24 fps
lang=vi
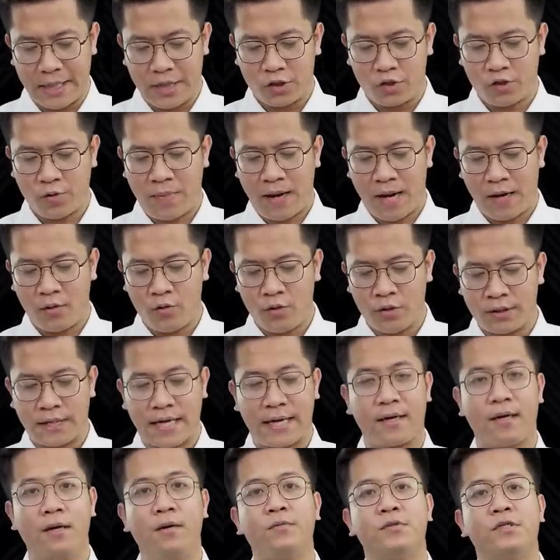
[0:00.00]
Chúc bạn luôn
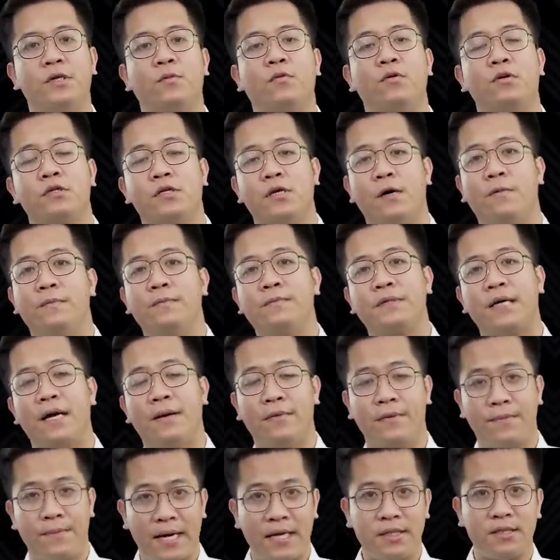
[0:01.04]
thành công trong cuộc sống.
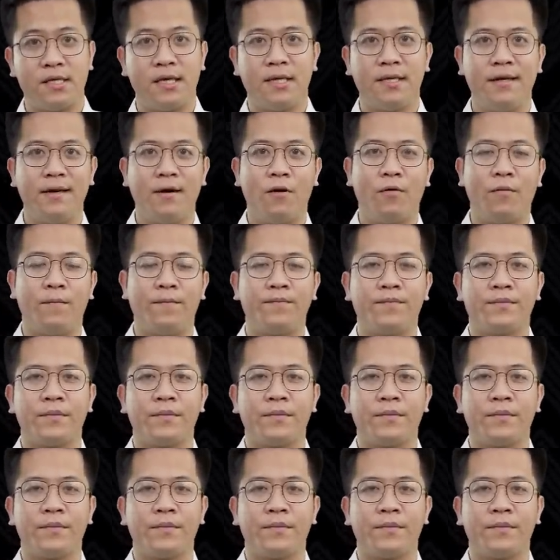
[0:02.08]
Cảm ơn bạn rất nhiều.